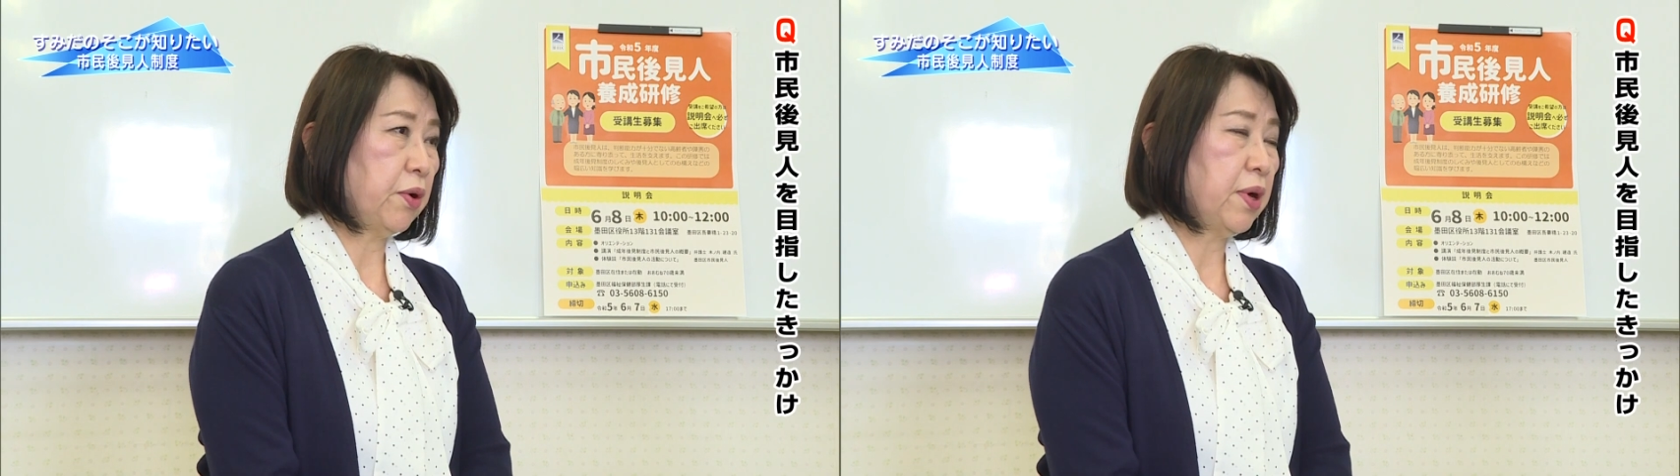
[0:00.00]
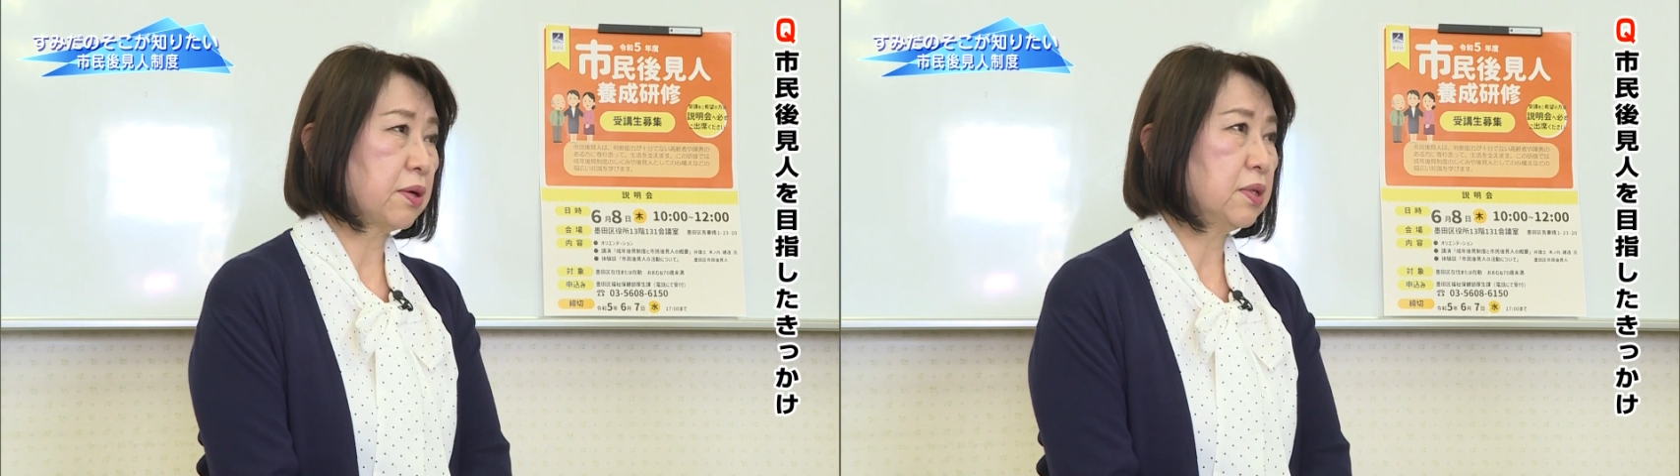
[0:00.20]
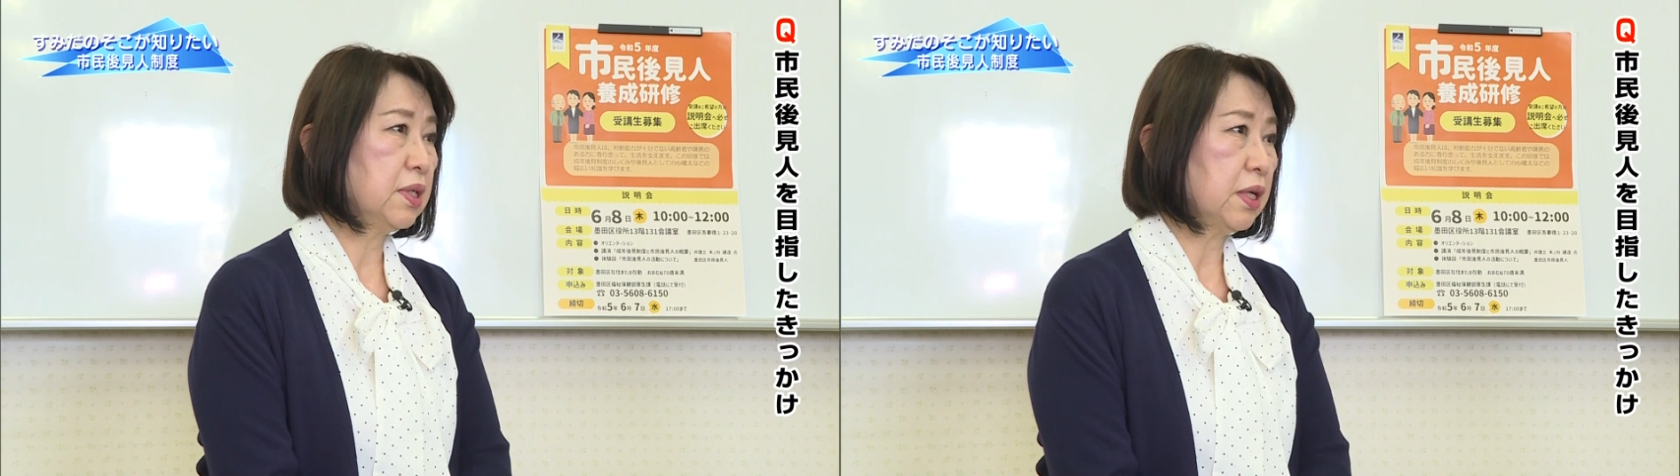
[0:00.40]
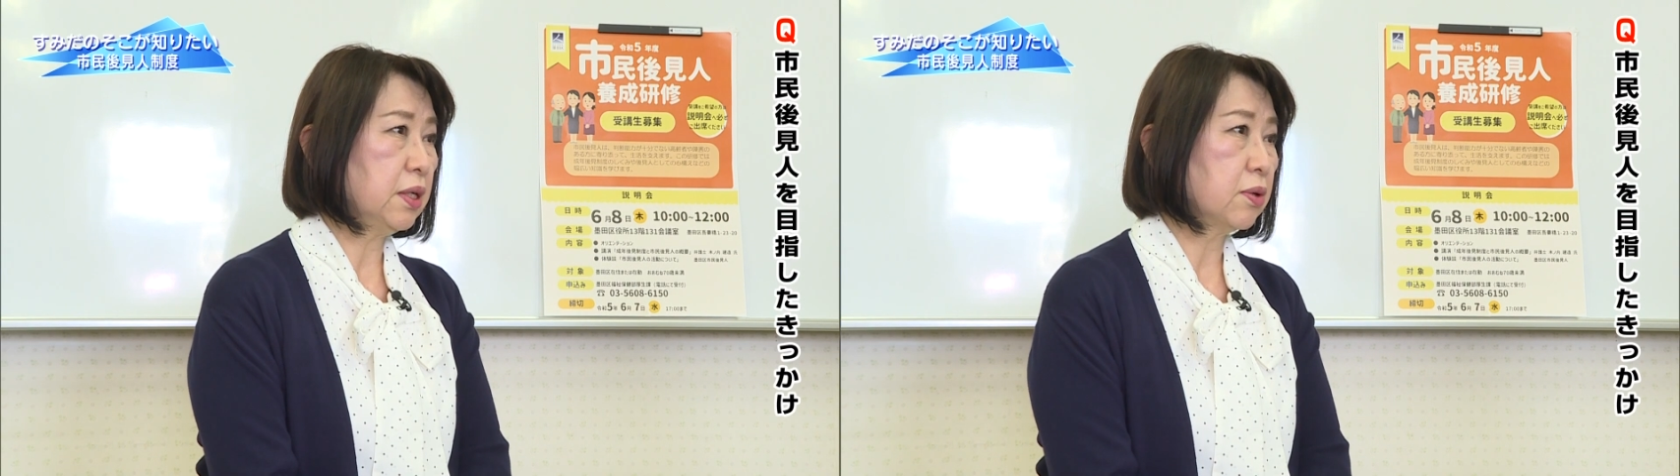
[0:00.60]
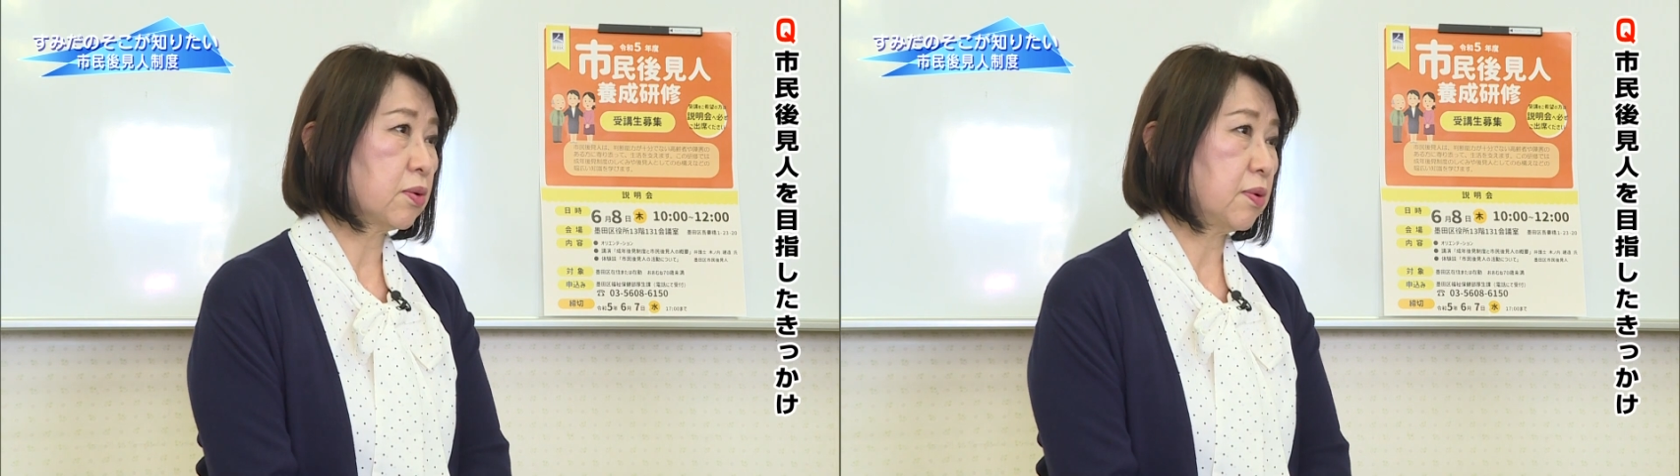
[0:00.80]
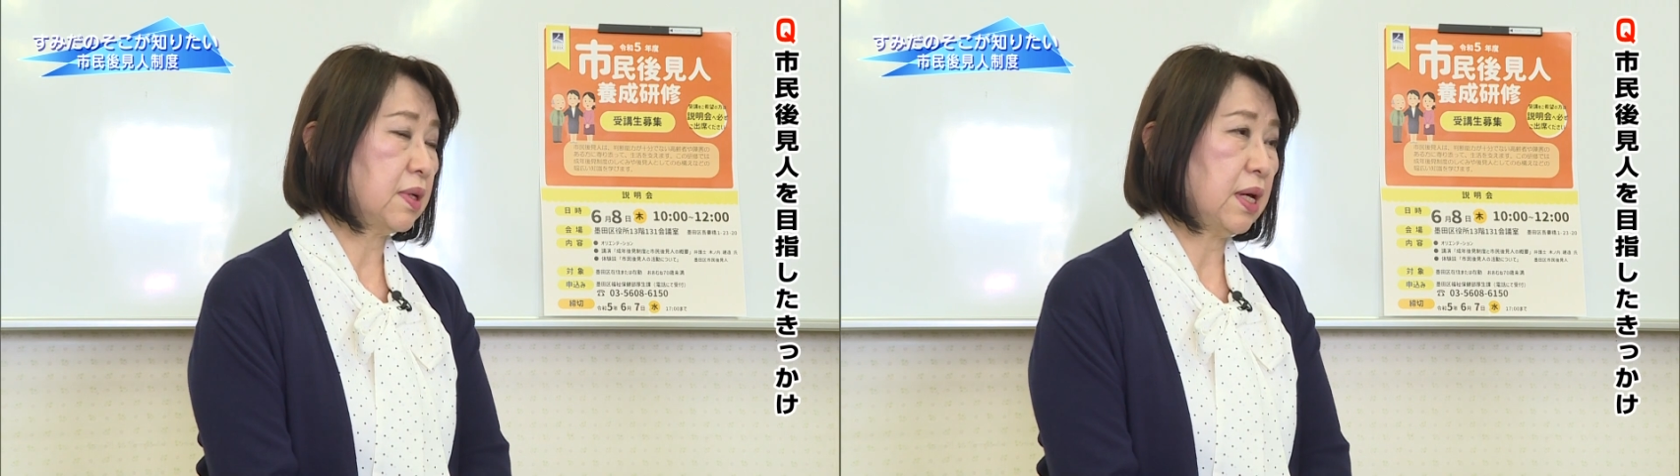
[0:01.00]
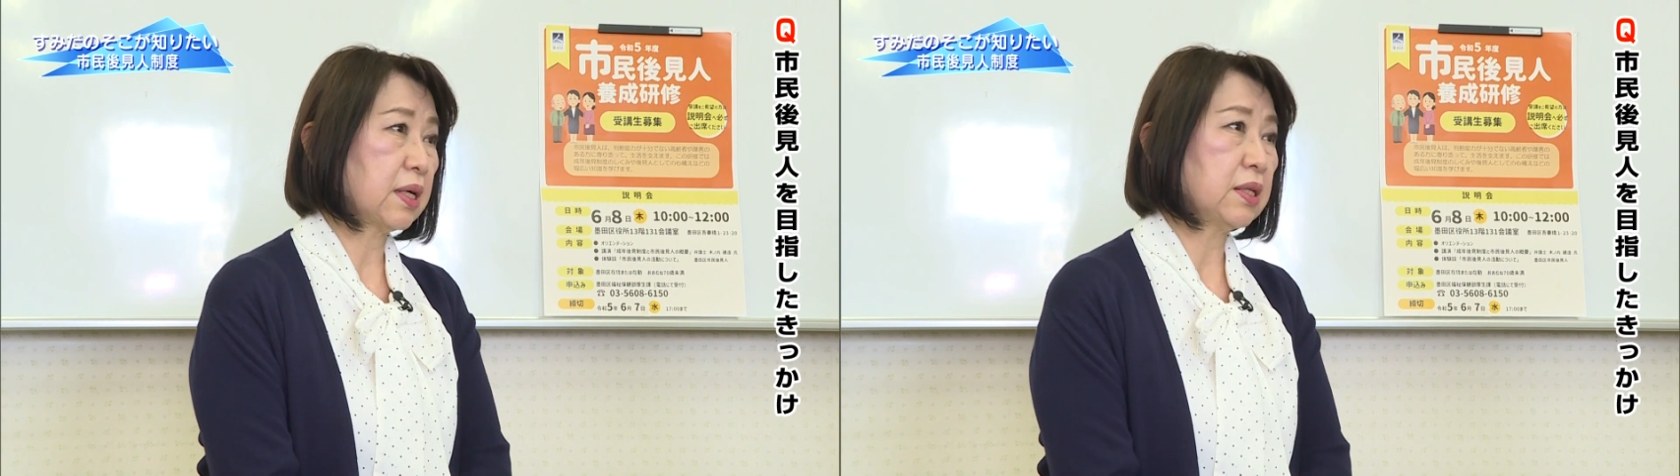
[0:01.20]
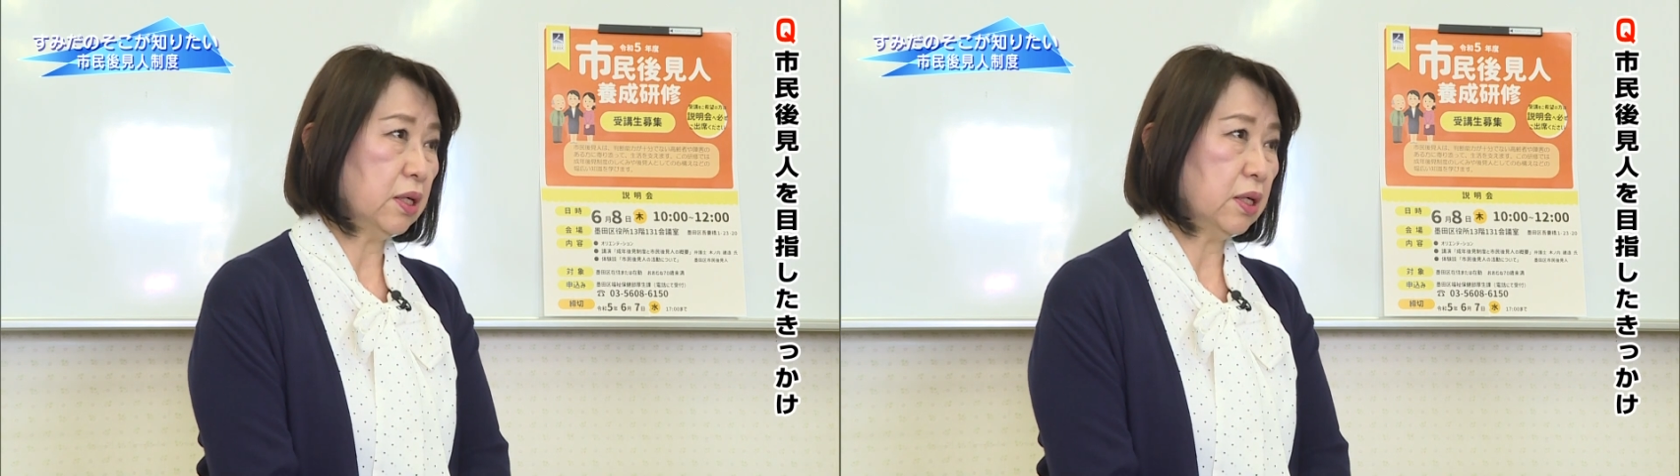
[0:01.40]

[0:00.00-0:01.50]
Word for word: お役に立てることはないか